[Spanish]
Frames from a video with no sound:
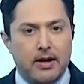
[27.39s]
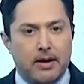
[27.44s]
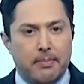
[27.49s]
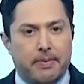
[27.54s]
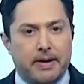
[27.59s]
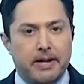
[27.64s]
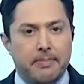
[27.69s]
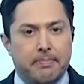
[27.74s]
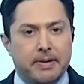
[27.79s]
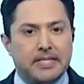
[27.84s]

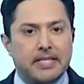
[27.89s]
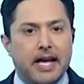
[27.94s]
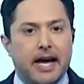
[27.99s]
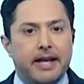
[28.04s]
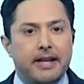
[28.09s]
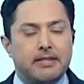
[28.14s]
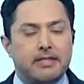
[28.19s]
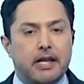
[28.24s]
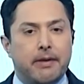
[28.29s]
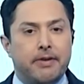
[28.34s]
Para empezar,
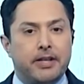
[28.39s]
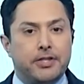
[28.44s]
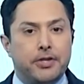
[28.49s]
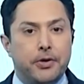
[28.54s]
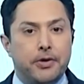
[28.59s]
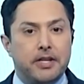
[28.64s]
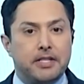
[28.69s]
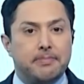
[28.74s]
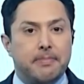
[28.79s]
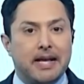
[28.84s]
esta versión
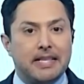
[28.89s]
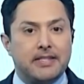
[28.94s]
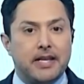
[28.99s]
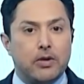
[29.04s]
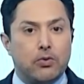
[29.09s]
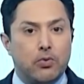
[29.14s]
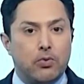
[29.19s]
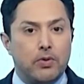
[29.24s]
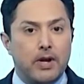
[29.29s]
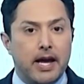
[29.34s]
es más
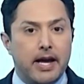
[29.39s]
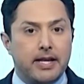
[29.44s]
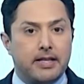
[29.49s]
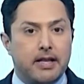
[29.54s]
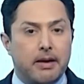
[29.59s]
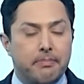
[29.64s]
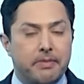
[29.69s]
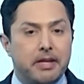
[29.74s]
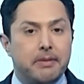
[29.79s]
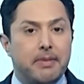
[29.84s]
segura y
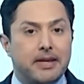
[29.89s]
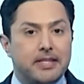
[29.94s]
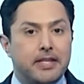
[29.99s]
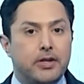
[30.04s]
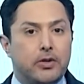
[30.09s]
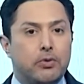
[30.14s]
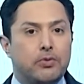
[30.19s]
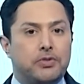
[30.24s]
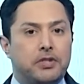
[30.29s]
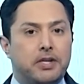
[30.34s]
también más
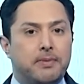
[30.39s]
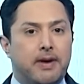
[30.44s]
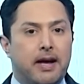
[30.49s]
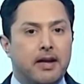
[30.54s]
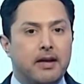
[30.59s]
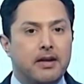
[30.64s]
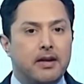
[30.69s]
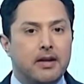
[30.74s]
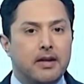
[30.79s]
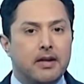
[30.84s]
inclusiva.
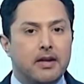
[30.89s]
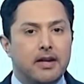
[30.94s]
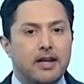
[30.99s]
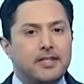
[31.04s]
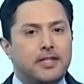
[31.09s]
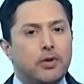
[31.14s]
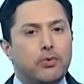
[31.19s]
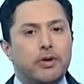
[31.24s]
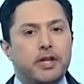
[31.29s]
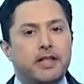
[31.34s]
En
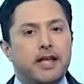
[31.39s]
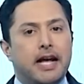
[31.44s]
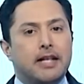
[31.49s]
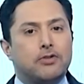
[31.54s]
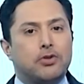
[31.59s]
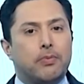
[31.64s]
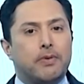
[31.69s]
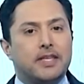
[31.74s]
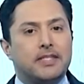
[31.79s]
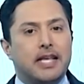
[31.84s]
seguridad
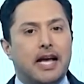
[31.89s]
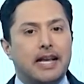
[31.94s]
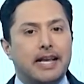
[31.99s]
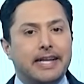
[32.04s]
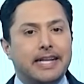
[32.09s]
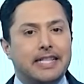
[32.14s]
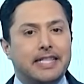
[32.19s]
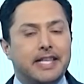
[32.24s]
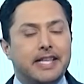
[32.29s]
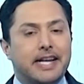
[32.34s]
sobresale
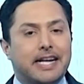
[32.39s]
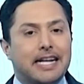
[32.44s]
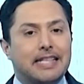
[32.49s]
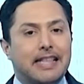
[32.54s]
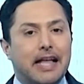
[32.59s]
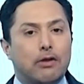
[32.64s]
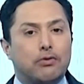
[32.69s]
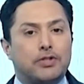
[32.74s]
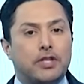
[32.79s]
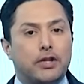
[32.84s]
que tiene
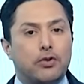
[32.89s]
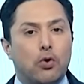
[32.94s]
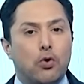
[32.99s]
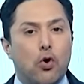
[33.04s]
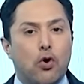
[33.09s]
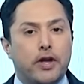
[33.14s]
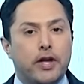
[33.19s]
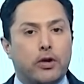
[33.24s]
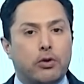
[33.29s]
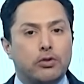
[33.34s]
candados
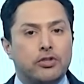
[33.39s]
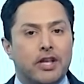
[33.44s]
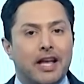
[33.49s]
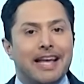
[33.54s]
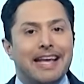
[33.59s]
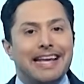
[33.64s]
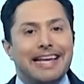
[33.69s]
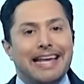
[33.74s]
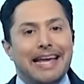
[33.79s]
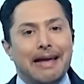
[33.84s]
tecnológicos
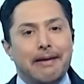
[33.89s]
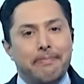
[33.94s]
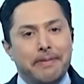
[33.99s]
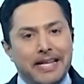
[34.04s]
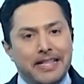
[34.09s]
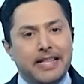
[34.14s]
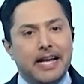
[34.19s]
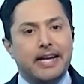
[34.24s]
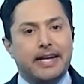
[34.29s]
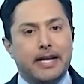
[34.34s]
que
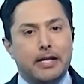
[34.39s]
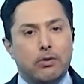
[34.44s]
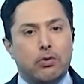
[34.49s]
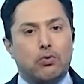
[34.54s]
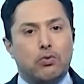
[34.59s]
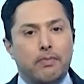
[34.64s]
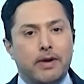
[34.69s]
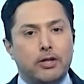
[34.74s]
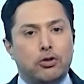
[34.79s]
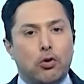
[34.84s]
evitan que el
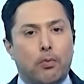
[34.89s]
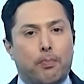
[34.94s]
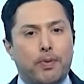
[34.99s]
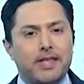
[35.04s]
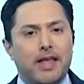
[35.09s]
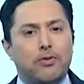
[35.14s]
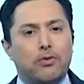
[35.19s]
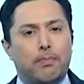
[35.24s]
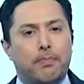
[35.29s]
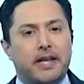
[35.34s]
documento
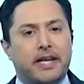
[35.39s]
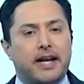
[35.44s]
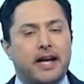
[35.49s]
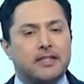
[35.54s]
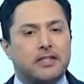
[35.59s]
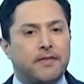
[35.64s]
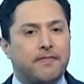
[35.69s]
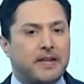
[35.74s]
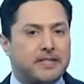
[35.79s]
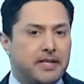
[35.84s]
pueda
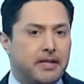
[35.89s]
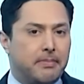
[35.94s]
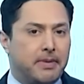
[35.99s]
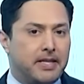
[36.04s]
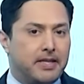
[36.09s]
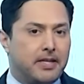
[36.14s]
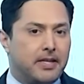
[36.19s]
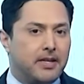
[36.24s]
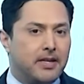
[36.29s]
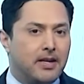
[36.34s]
duplicarse
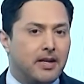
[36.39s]
fácilmente.